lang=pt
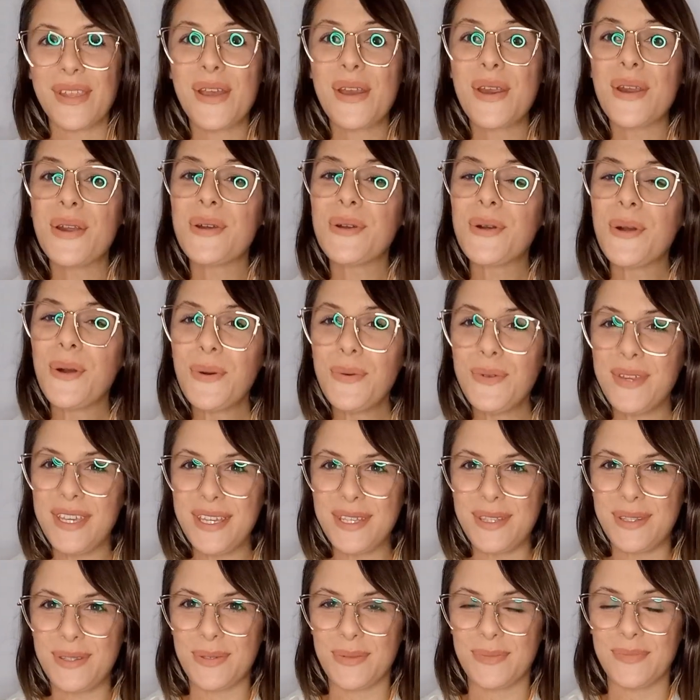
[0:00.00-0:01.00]
Com
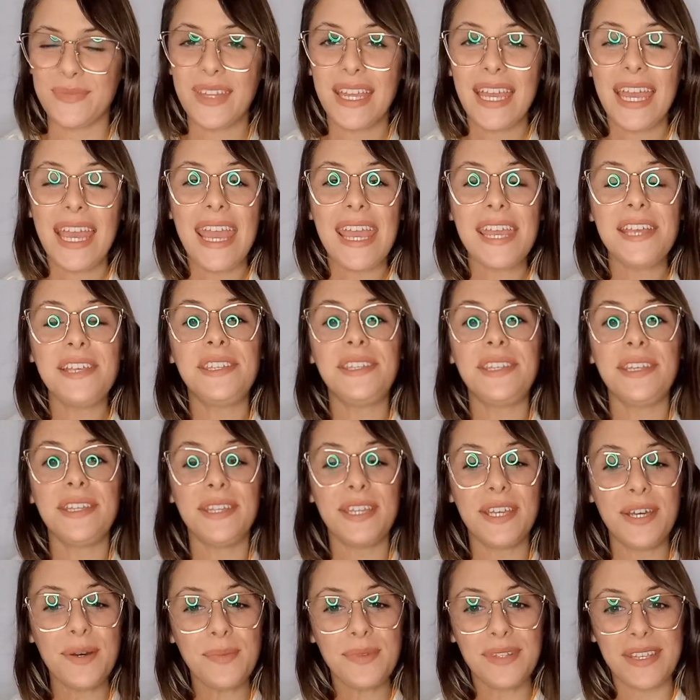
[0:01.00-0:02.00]
isso,
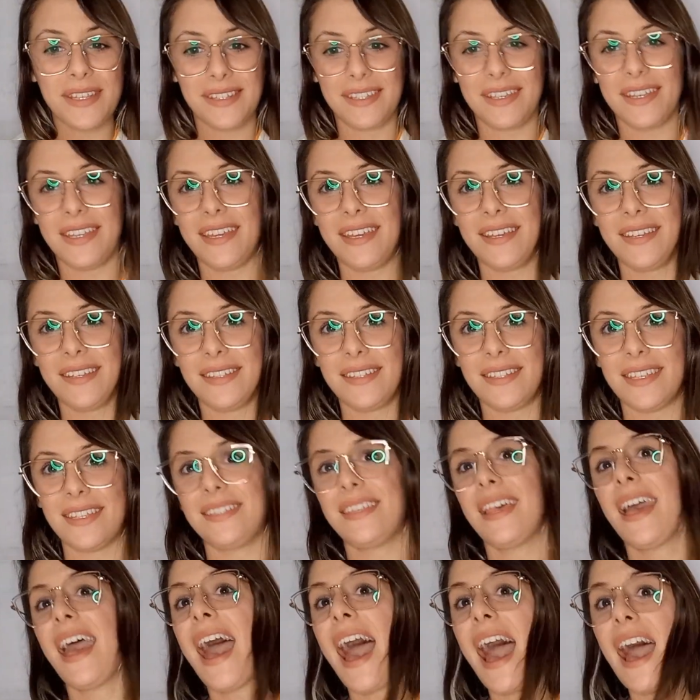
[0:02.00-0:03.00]
ensinamos as crianças
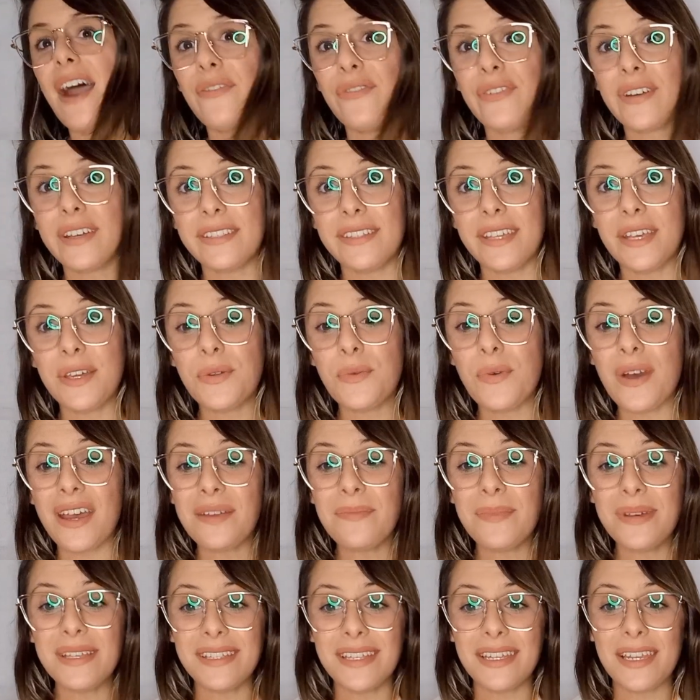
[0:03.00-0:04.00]
a fazer o
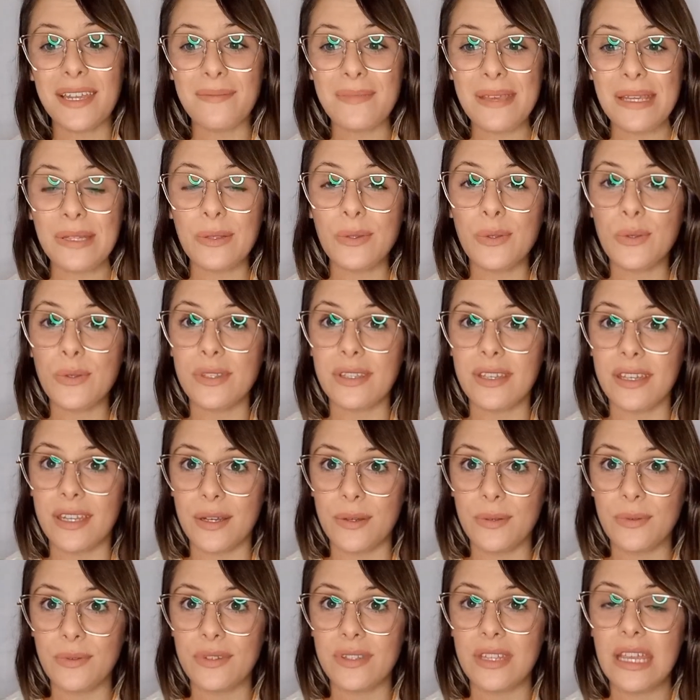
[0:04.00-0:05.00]
armazenamento dos
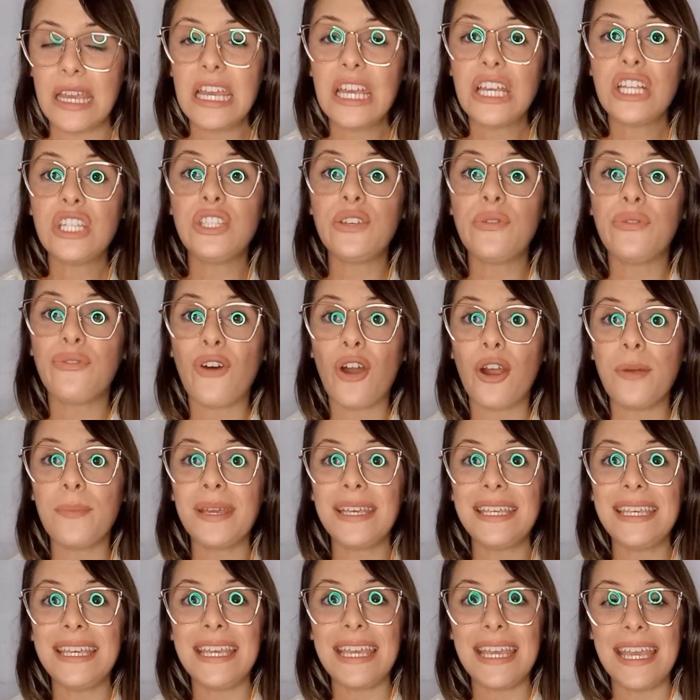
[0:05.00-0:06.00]
grãos de forma
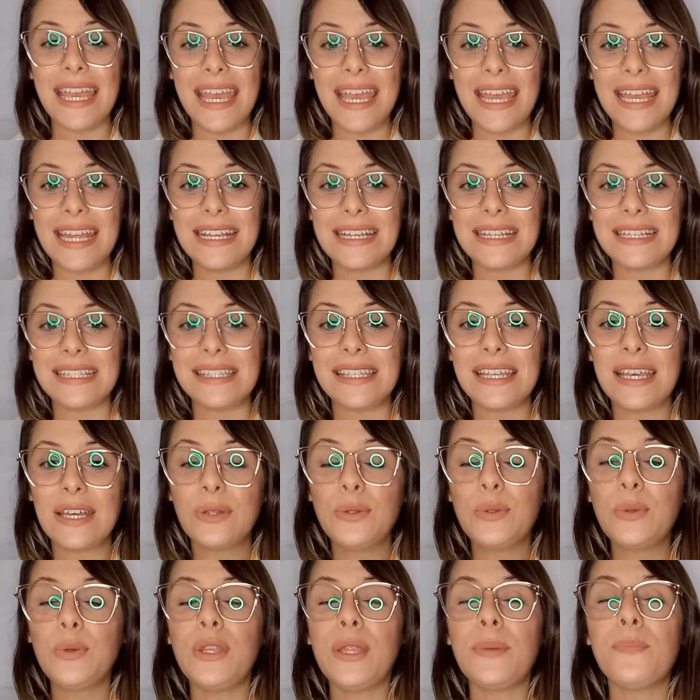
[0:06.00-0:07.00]
que eles
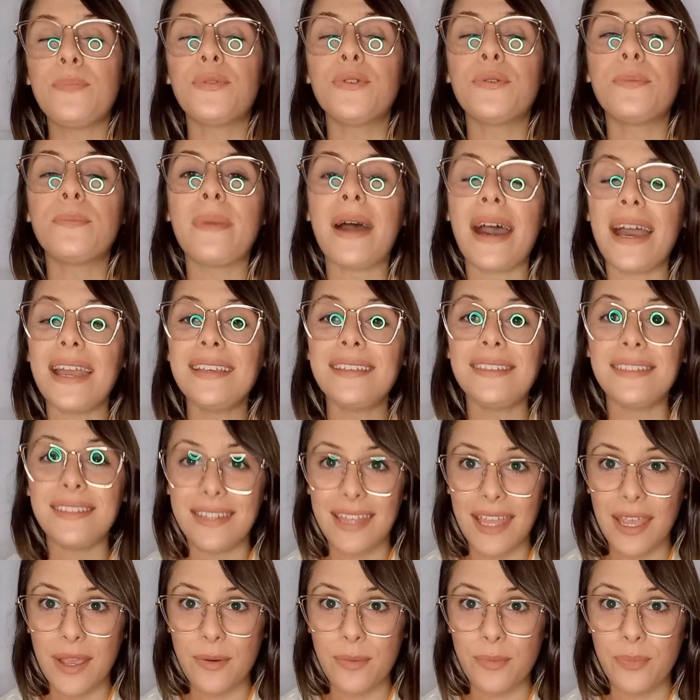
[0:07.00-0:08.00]
durem por mais
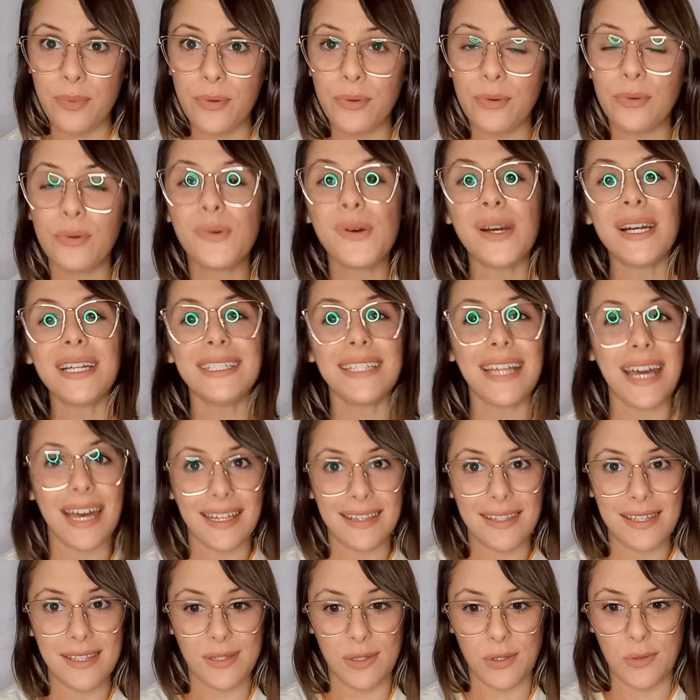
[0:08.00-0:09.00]
tempo
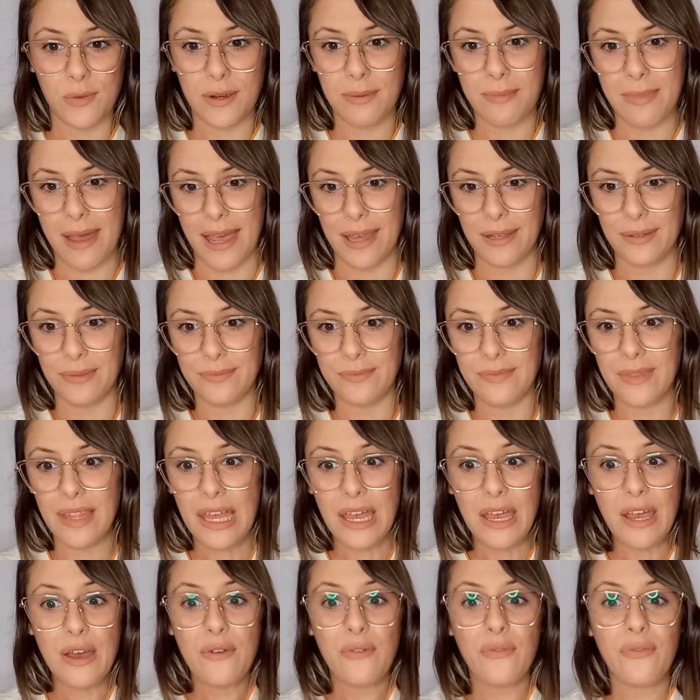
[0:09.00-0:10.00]
guardadas no armário,
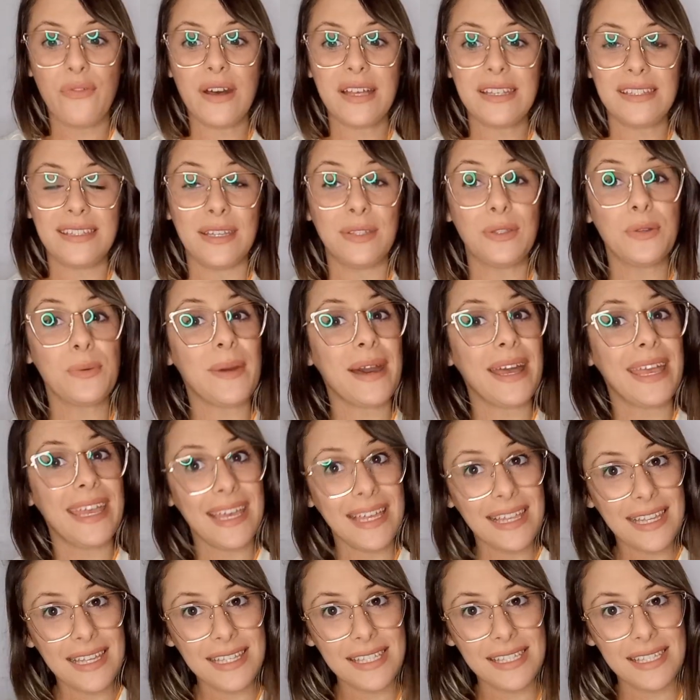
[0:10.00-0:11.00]
fazendo uma
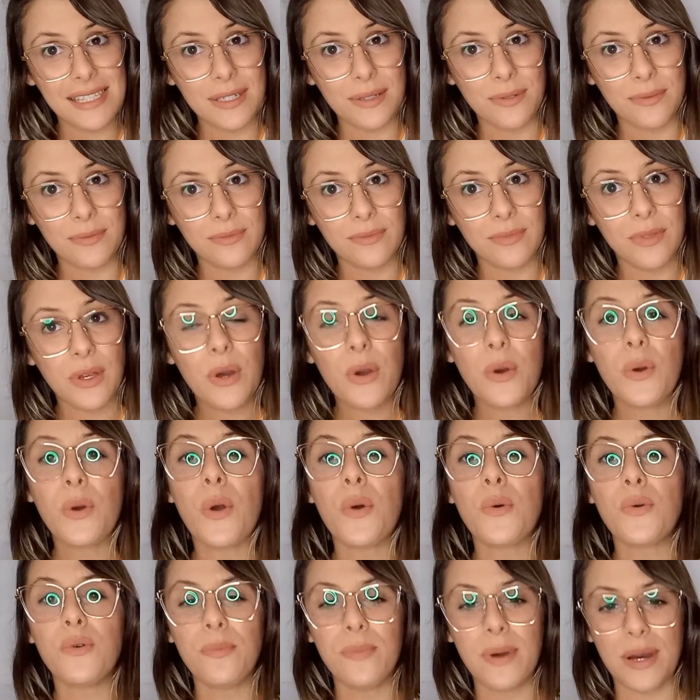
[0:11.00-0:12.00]
relação com
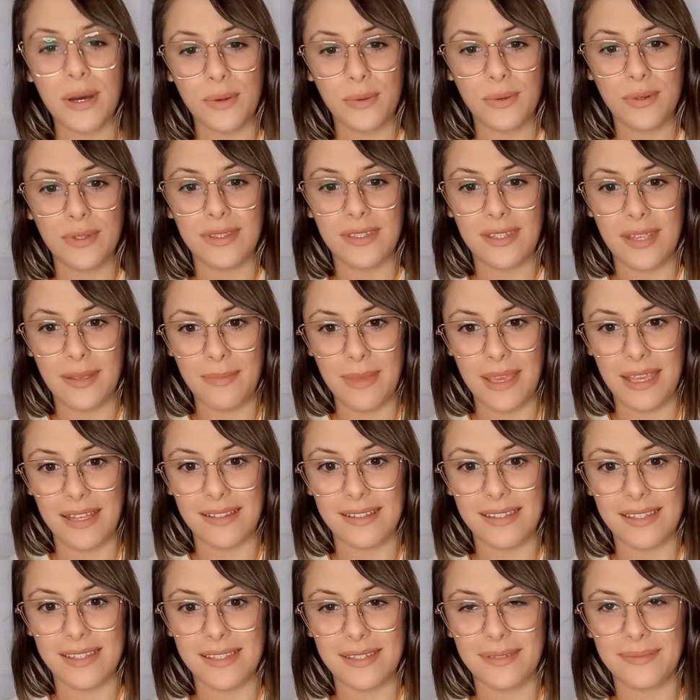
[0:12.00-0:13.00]
o banco de
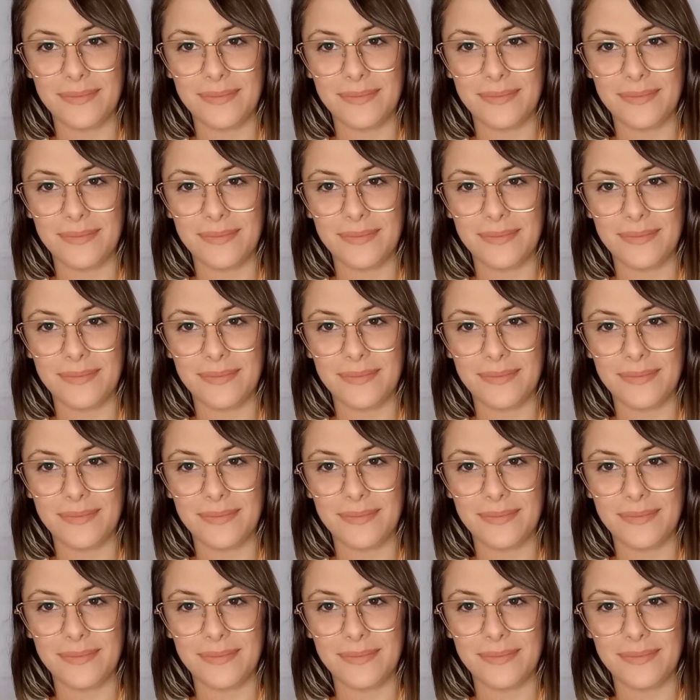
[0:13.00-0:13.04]
sementes.